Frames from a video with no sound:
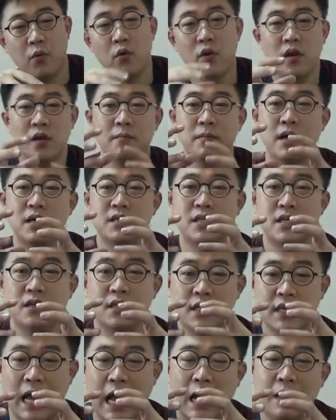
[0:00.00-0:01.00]
보일링
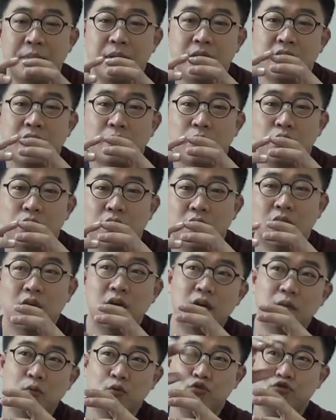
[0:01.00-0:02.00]
방식은 이 압이 있다
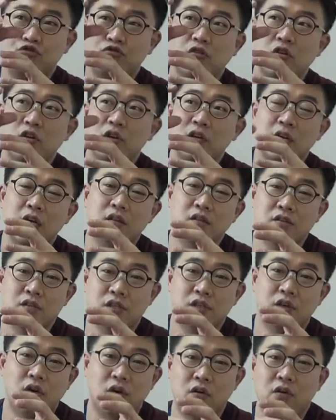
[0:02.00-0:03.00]
보니까 뭐
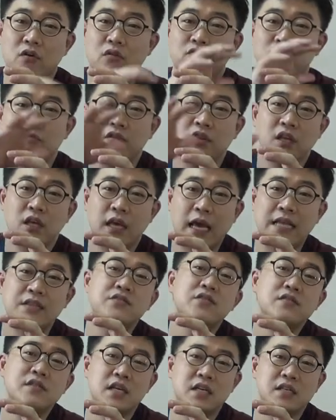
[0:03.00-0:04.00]
뚜껑이라든지 여러 군데에
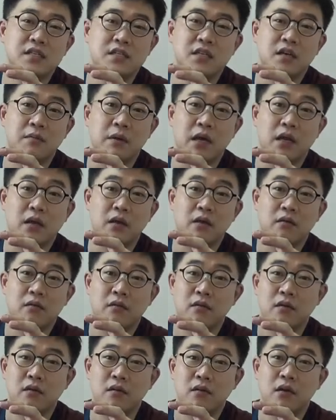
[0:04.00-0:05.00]
안전장치가 많아요.
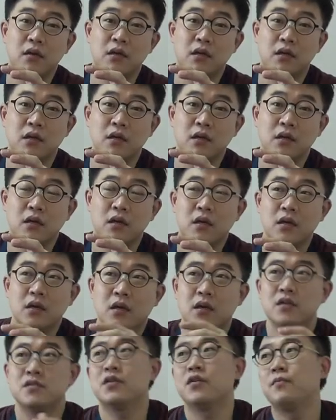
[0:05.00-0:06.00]
네.
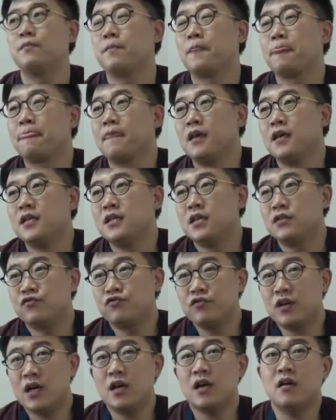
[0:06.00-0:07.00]
그래서 이게
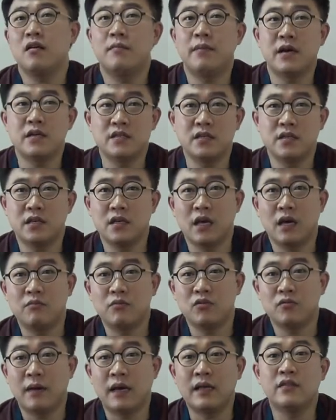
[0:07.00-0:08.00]
순간 가열 방식이
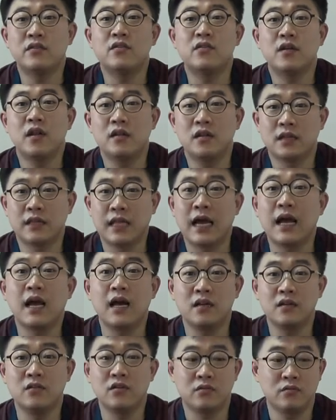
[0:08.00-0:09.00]
아무래도 만들어내는데
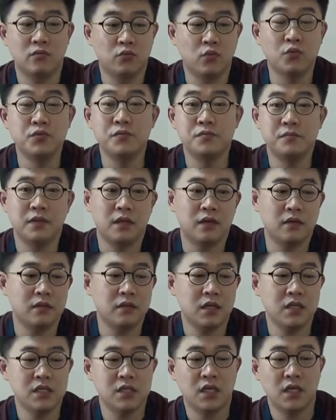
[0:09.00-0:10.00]
단가는 더 높습니다.
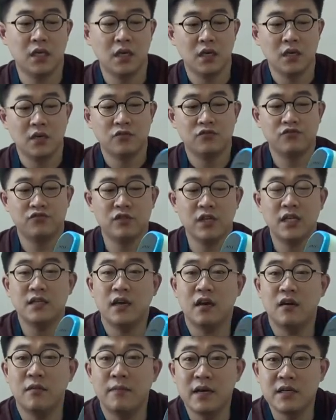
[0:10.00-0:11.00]
근데 이제
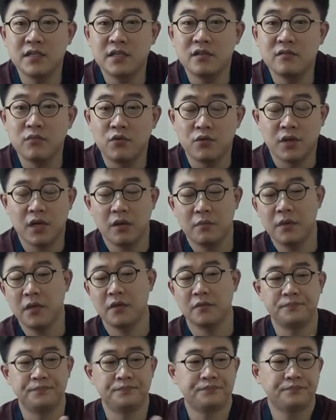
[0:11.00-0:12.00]
순간 가열 방식은
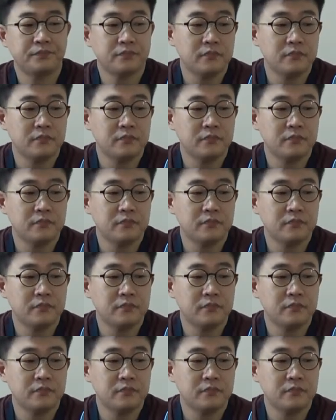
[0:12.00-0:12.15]
뭐냐면